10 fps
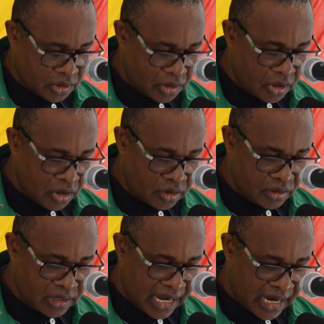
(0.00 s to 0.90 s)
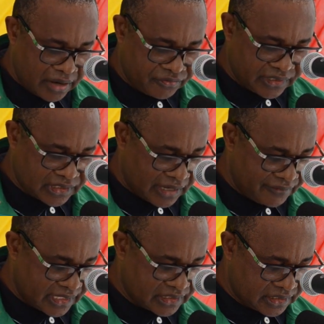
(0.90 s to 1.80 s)
longue à la vie
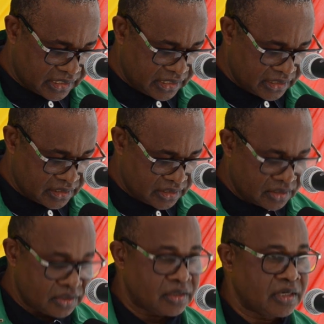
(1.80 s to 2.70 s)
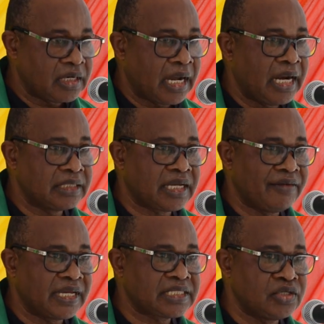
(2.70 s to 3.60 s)
traversée, à la
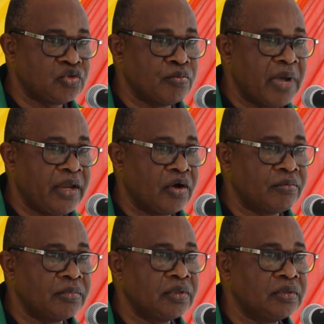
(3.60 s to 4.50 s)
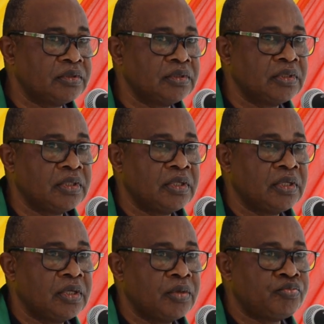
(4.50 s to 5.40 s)
traversée du Mayan.
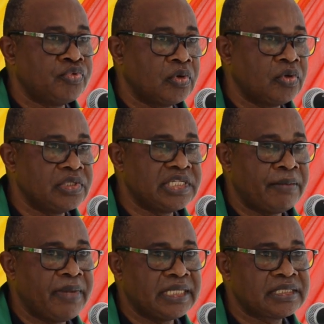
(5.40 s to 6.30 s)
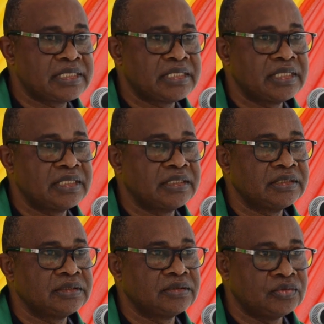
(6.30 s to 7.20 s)
Pour le diabète,
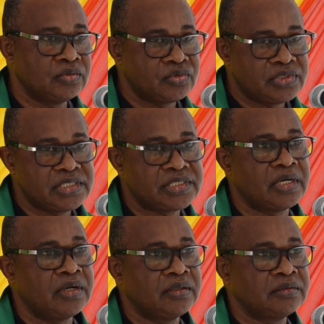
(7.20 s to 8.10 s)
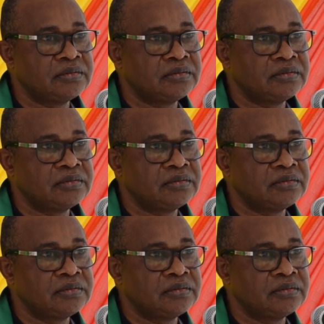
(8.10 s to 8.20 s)
nous disons